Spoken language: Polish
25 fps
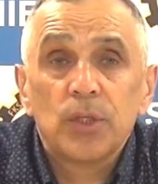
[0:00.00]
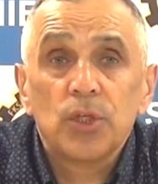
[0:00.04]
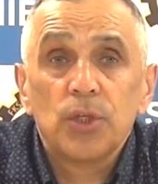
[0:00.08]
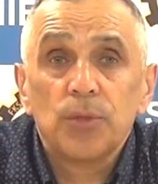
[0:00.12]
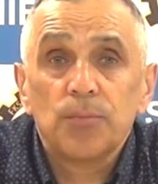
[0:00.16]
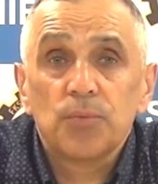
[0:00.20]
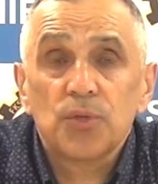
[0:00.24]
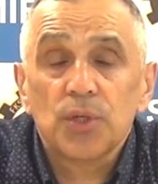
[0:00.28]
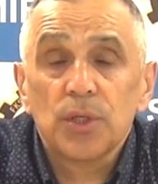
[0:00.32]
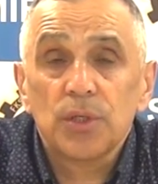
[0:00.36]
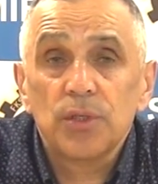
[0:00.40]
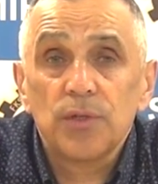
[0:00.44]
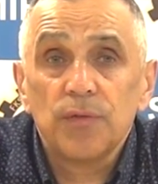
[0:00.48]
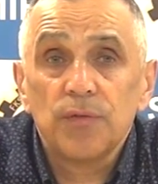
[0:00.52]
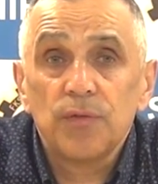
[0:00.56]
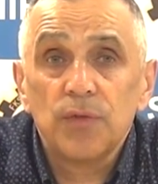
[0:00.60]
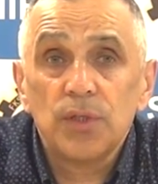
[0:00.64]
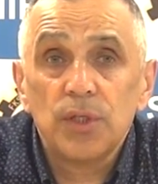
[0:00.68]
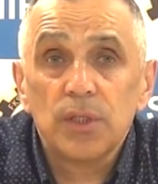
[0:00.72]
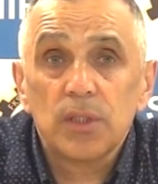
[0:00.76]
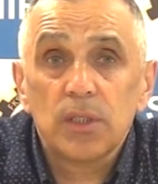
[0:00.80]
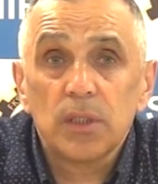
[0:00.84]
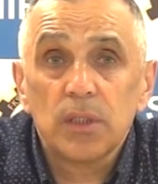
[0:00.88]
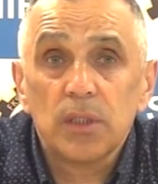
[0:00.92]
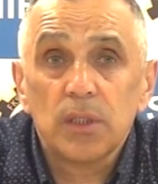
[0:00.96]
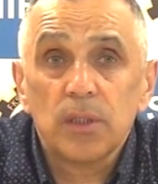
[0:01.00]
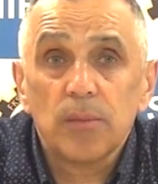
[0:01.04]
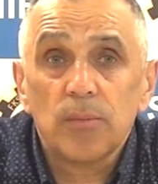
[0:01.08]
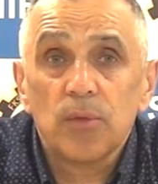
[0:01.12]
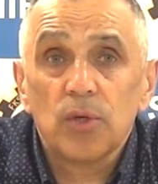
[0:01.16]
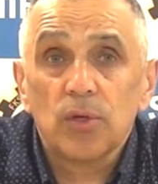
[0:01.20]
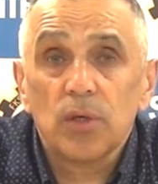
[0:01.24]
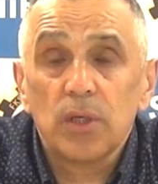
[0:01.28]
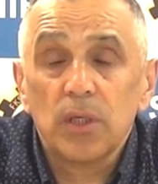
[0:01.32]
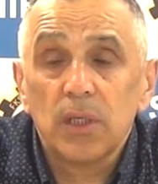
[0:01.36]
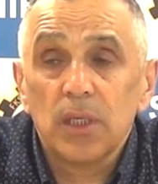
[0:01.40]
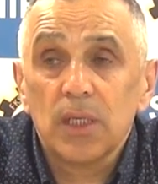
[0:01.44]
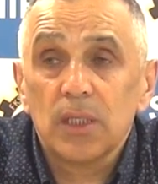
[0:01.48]
ci przeciwnicy nie
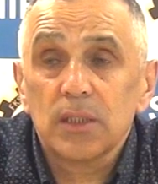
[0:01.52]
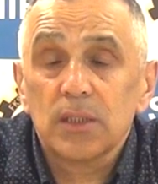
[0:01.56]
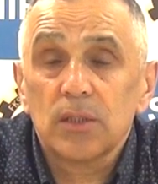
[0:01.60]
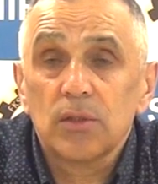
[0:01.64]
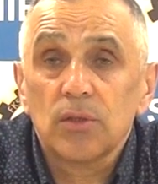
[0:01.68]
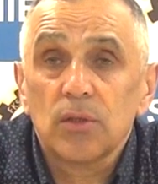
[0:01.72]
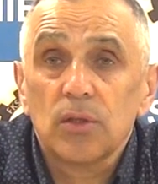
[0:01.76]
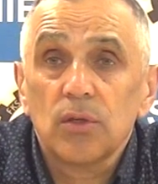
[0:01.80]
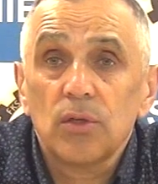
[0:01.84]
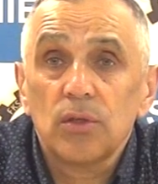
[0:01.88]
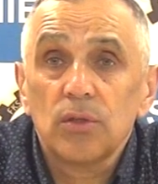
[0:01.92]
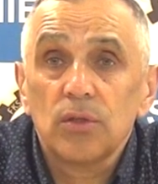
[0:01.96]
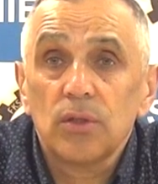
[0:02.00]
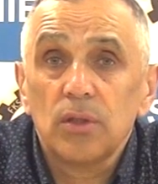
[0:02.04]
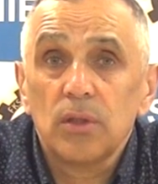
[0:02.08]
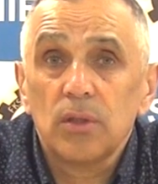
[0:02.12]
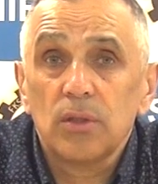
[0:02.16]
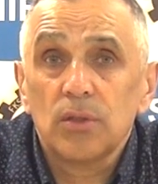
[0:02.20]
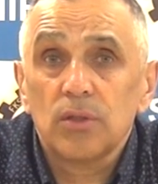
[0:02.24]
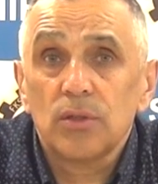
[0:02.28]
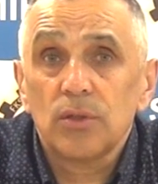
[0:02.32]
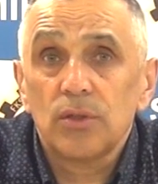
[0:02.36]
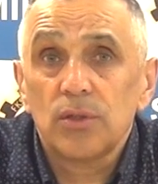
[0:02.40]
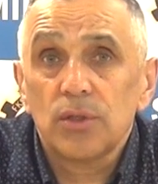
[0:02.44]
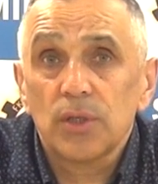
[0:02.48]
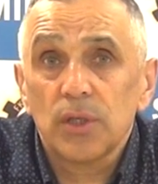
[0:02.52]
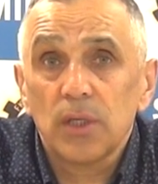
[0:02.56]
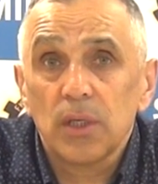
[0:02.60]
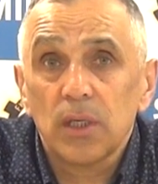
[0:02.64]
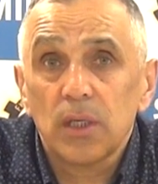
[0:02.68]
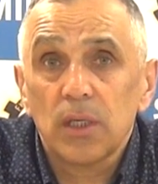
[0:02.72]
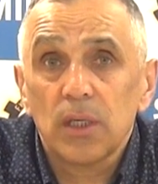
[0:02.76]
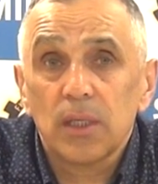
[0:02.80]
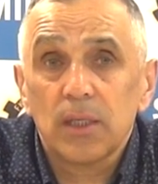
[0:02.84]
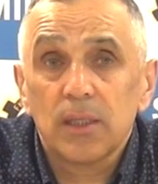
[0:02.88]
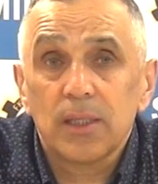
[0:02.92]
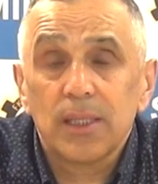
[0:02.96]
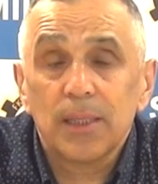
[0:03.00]
mogli nas dogonić, gdzie
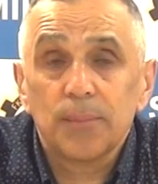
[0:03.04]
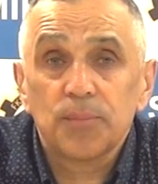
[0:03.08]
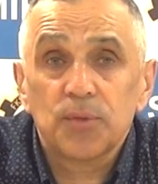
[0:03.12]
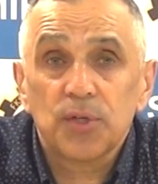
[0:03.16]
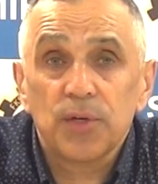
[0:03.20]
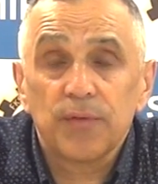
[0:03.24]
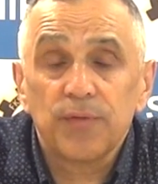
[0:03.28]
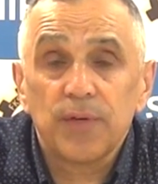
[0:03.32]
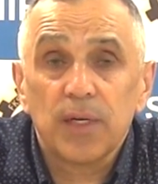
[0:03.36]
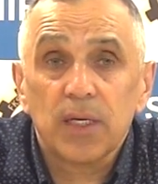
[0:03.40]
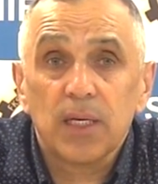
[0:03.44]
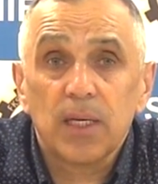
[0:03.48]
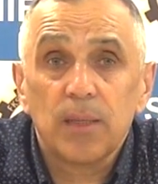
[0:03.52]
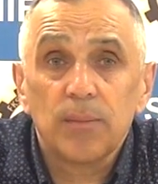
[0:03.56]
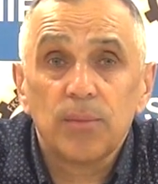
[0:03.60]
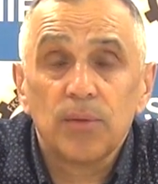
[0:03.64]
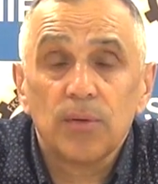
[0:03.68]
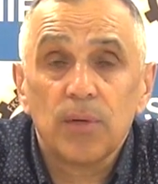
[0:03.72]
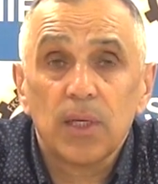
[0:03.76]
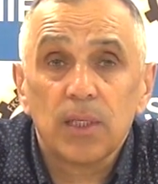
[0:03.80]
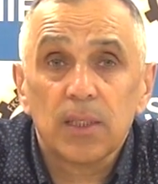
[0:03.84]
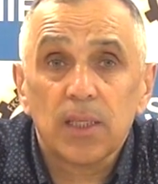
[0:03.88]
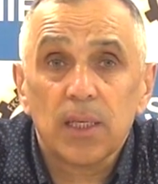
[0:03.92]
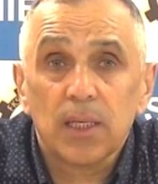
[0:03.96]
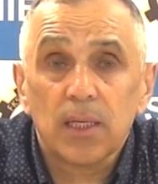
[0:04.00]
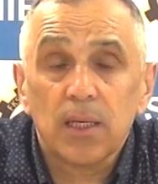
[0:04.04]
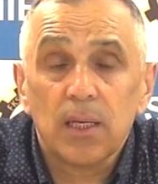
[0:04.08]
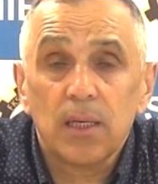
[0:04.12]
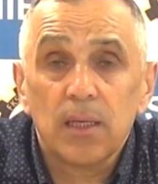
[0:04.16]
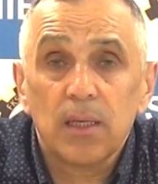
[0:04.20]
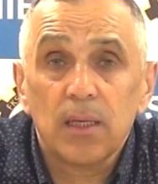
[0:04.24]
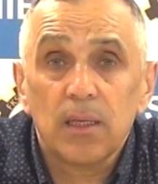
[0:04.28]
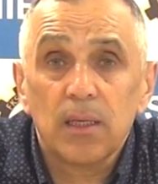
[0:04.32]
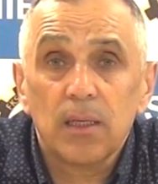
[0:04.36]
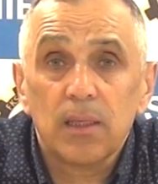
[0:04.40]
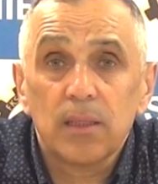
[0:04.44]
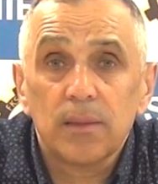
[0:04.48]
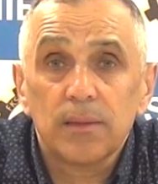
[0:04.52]
ta przewaga była
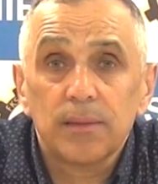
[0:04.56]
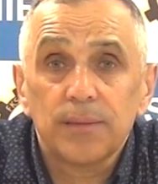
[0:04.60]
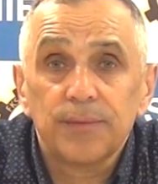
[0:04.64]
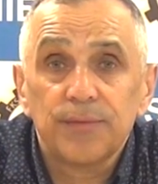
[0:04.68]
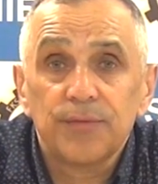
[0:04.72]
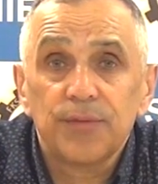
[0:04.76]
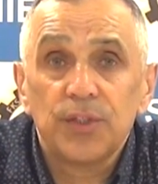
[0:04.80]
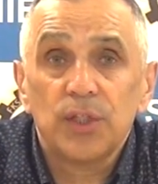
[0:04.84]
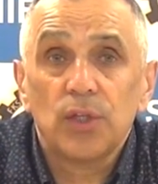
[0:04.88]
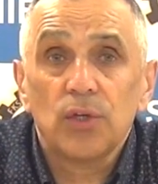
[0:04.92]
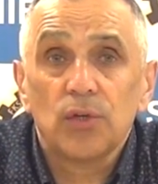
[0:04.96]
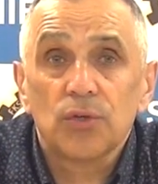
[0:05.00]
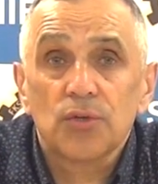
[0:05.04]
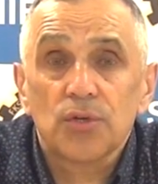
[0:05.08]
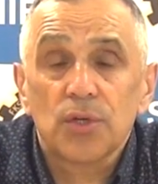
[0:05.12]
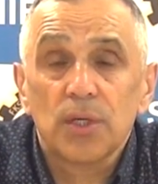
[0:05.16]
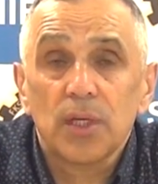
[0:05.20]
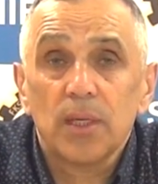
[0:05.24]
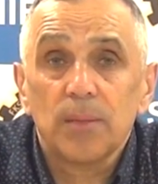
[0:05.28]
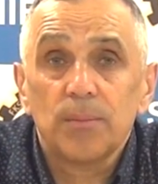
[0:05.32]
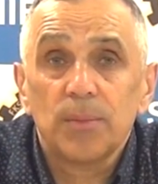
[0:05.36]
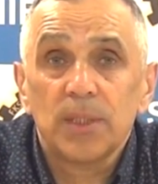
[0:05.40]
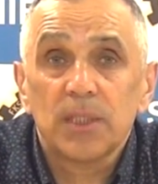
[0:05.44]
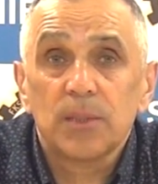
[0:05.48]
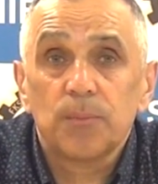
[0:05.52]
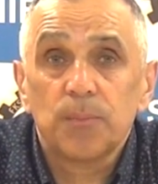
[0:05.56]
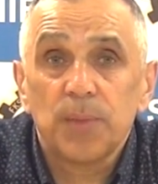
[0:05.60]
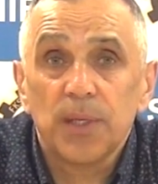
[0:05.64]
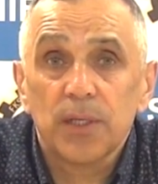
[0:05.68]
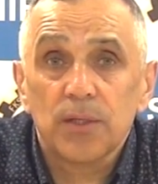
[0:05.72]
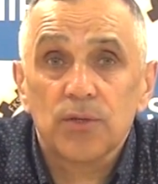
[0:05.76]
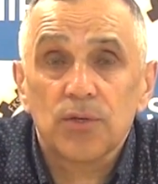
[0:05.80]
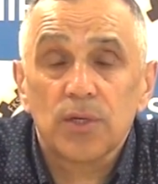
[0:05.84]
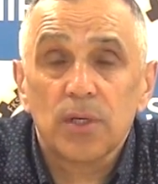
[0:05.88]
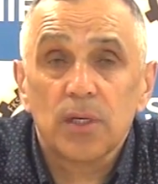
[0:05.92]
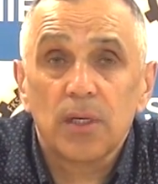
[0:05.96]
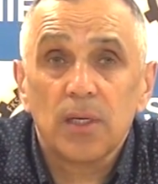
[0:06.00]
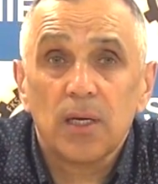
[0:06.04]
taka widoczna,
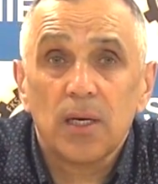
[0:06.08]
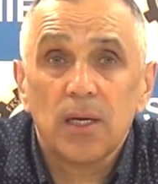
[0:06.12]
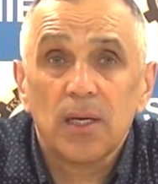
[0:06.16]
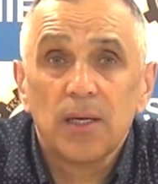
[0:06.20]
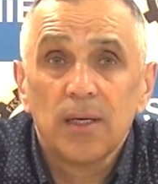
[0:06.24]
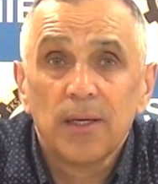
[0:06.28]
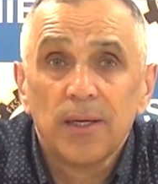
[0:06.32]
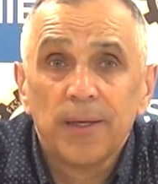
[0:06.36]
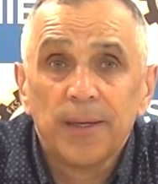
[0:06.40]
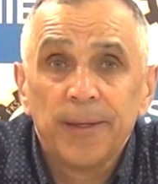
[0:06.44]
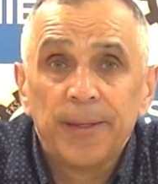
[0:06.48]
bezpieczna.